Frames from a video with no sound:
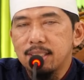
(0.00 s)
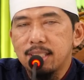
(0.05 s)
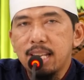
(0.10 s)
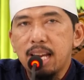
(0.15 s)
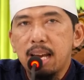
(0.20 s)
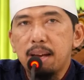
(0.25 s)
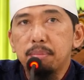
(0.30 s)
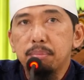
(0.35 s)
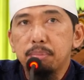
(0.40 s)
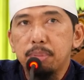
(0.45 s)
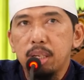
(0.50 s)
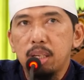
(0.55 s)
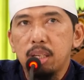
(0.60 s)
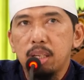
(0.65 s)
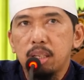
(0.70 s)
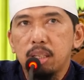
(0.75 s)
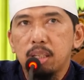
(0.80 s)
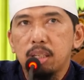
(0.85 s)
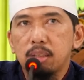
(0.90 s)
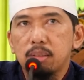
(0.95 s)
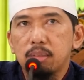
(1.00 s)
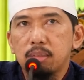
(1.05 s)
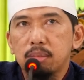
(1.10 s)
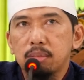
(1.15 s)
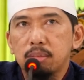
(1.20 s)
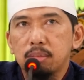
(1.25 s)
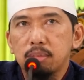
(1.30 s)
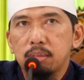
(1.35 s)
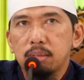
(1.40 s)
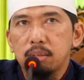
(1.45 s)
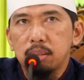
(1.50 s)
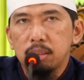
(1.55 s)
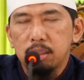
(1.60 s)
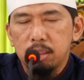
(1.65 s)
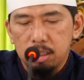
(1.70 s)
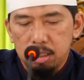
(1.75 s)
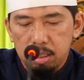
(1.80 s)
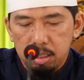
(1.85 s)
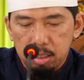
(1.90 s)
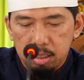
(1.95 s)
Dia ambil
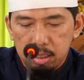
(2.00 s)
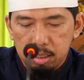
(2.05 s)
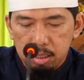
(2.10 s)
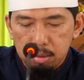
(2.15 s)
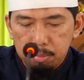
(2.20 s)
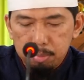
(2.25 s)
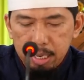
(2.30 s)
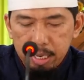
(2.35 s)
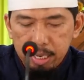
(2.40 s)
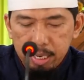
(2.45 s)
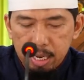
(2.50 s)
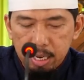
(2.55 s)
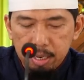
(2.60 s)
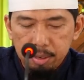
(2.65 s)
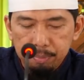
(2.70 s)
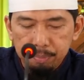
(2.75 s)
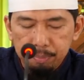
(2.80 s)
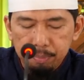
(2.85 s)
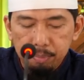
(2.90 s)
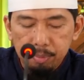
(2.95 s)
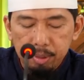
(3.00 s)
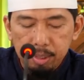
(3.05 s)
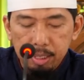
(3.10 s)
Kembalikan.